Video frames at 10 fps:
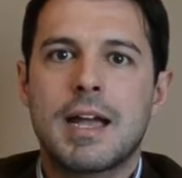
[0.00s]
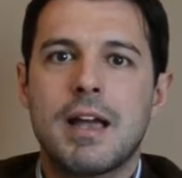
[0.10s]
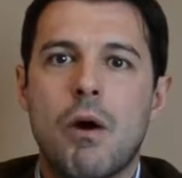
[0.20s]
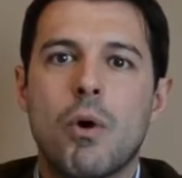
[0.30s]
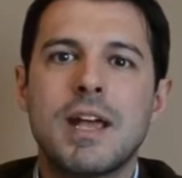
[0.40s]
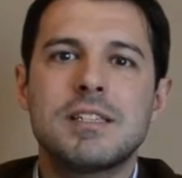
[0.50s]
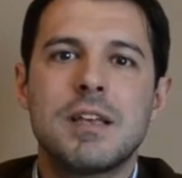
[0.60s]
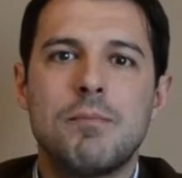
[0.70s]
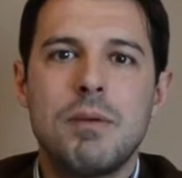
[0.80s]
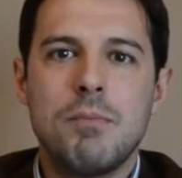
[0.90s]
ao
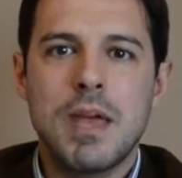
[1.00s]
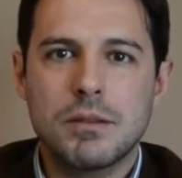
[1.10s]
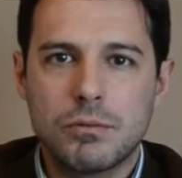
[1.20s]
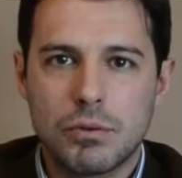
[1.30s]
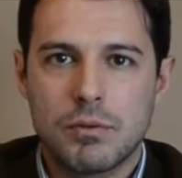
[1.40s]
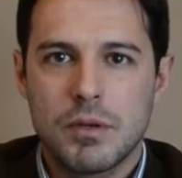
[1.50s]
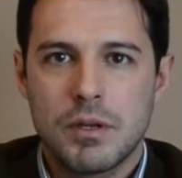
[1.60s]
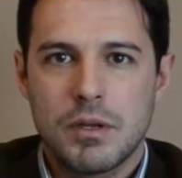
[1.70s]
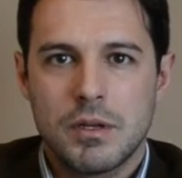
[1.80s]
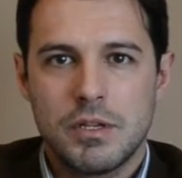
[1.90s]
recebimento
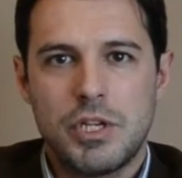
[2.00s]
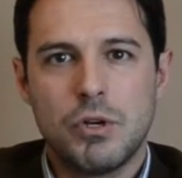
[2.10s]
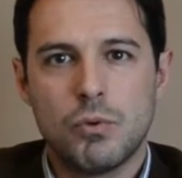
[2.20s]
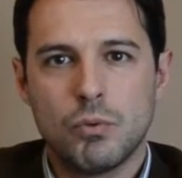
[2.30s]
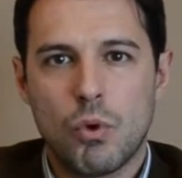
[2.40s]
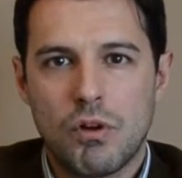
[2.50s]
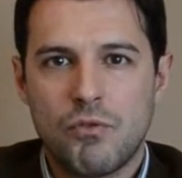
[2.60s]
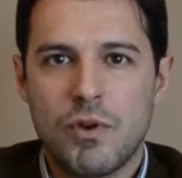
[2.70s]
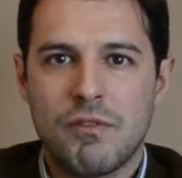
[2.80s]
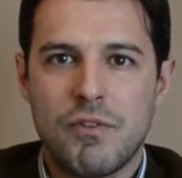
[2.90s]
de um
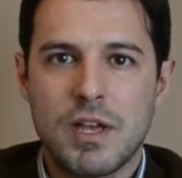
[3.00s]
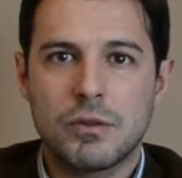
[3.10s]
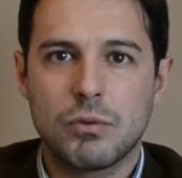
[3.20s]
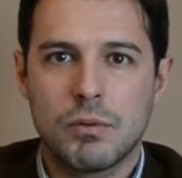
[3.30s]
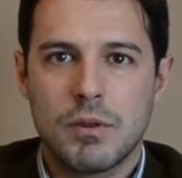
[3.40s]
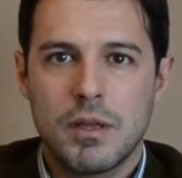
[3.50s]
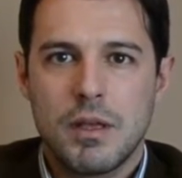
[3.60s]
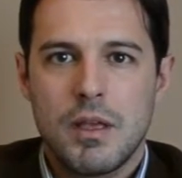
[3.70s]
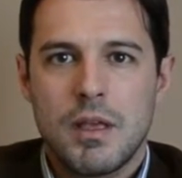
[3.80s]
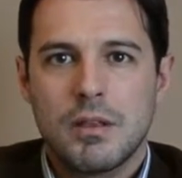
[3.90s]
novo evento,
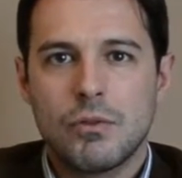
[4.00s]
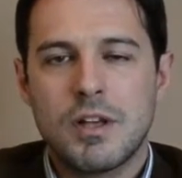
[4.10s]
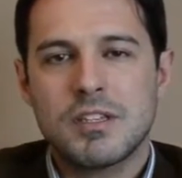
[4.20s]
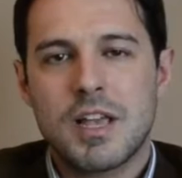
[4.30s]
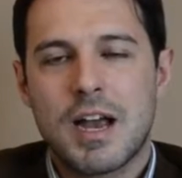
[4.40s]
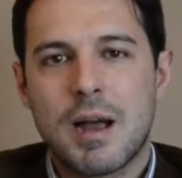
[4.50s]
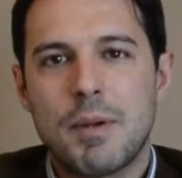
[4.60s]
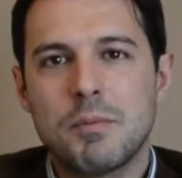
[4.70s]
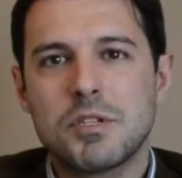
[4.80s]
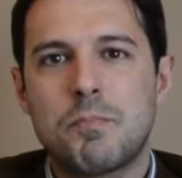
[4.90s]
nós
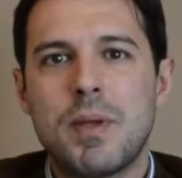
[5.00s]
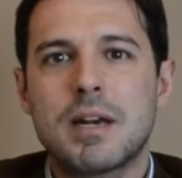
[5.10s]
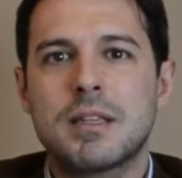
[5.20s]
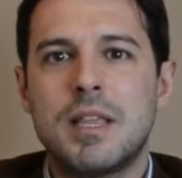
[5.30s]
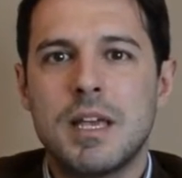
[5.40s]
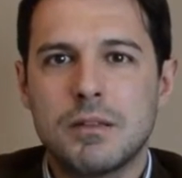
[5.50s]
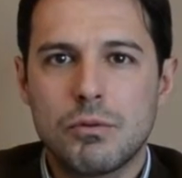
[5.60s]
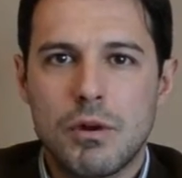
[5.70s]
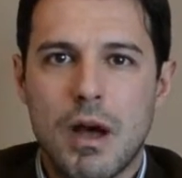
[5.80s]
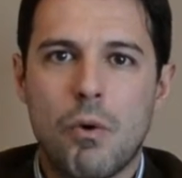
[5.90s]
acabamos
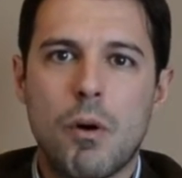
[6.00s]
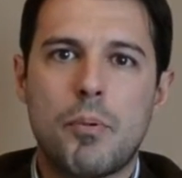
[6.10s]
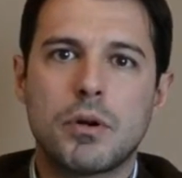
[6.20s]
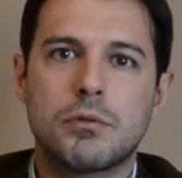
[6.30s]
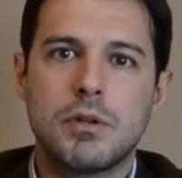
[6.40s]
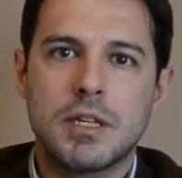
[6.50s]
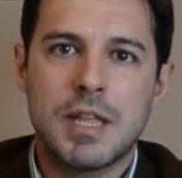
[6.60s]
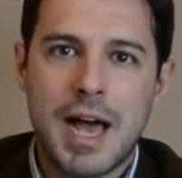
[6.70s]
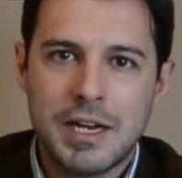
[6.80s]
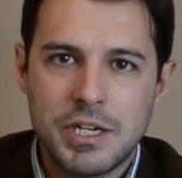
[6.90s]
perdendo a
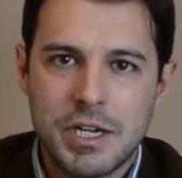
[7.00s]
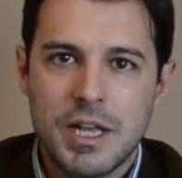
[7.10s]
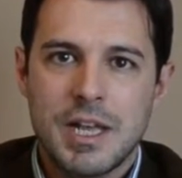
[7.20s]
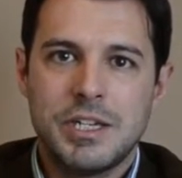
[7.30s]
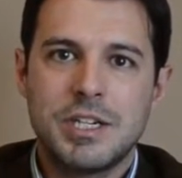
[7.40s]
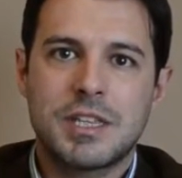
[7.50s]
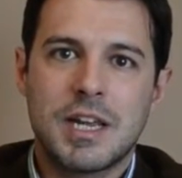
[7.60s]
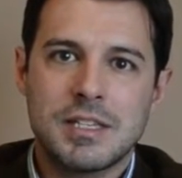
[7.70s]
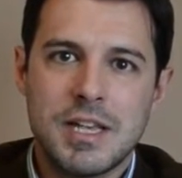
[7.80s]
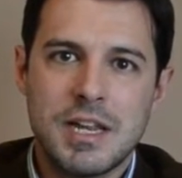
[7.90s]
oportunidade de
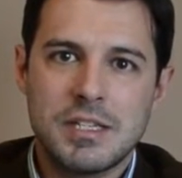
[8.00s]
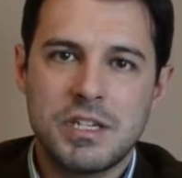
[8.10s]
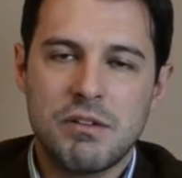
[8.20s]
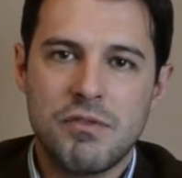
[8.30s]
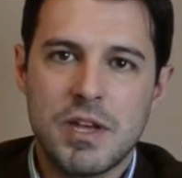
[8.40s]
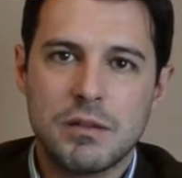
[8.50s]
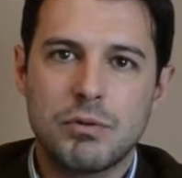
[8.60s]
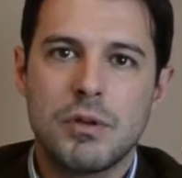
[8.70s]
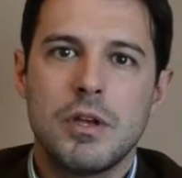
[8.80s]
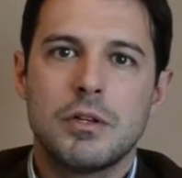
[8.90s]
trazer este
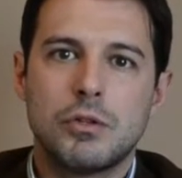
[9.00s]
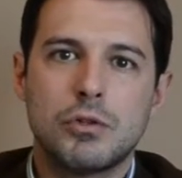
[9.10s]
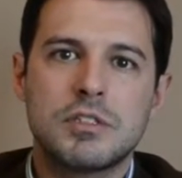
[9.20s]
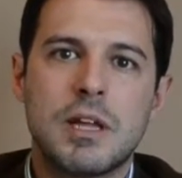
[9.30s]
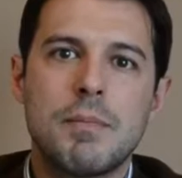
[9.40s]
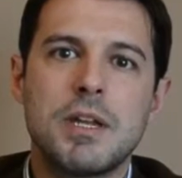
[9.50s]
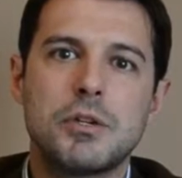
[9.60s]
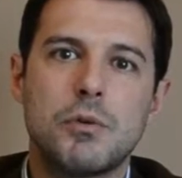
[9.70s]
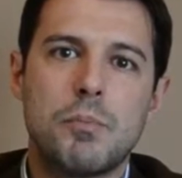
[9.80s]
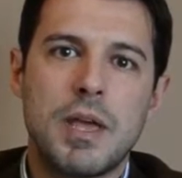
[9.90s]
evento
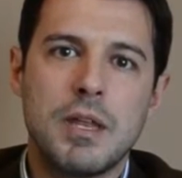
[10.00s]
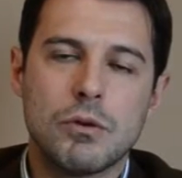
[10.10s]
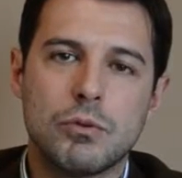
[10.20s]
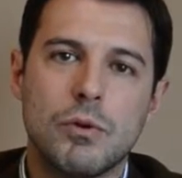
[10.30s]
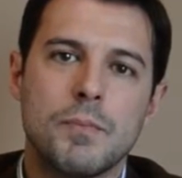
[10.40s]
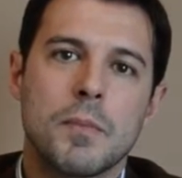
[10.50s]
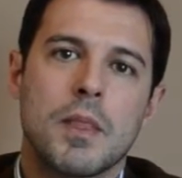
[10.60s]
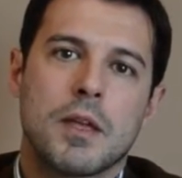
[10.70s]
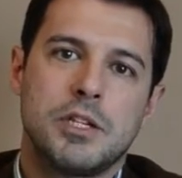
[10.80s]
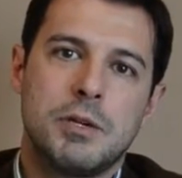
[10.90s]
justamente num período
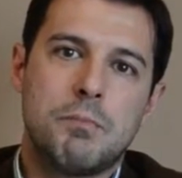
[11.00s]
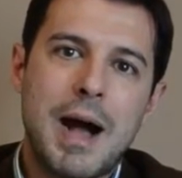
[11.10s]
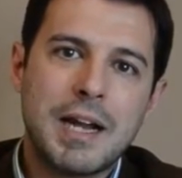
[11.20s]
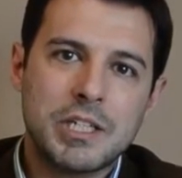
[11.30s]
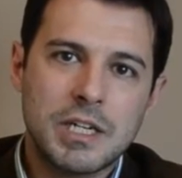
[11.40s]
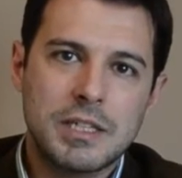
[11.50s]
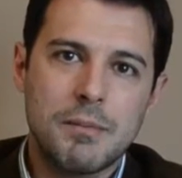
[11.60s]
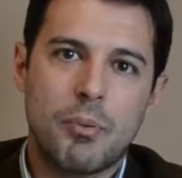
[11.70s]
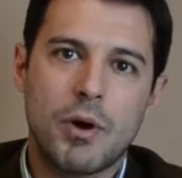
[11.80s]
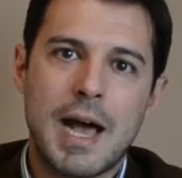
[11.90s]
de baixa
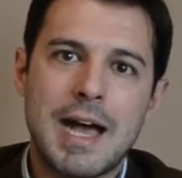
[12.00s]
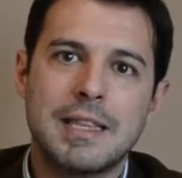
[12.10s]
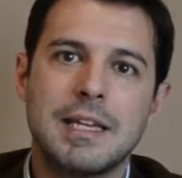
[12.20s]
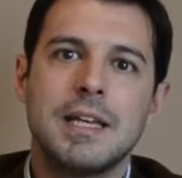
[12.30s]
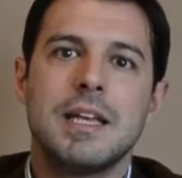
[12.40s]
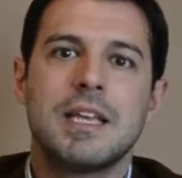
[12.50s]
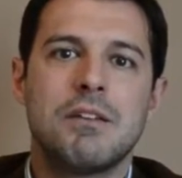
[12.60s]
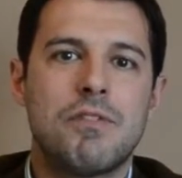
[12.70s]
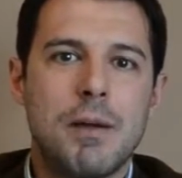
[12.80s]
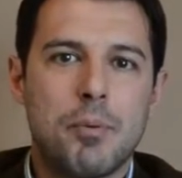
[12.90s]
temporada
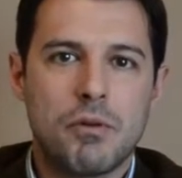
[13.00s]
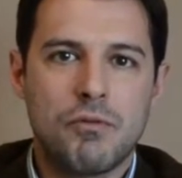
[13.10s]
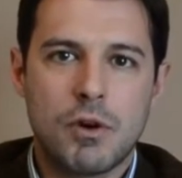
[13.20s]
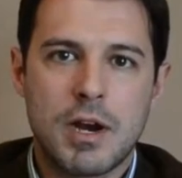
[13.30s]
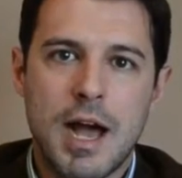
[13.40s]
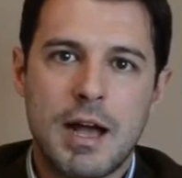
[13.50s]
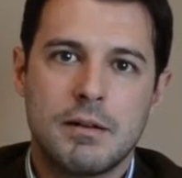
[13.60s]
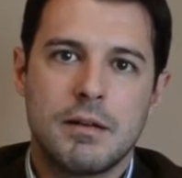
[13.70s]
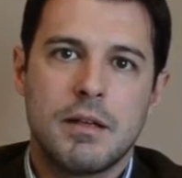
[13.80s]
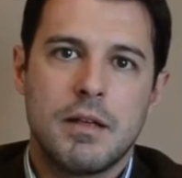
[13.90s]
que vai
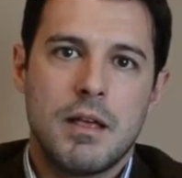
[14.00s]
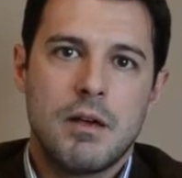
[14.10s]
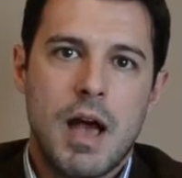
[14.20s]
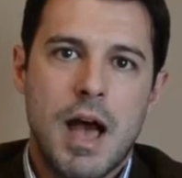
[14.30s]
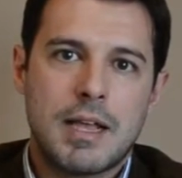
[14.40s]
provocar a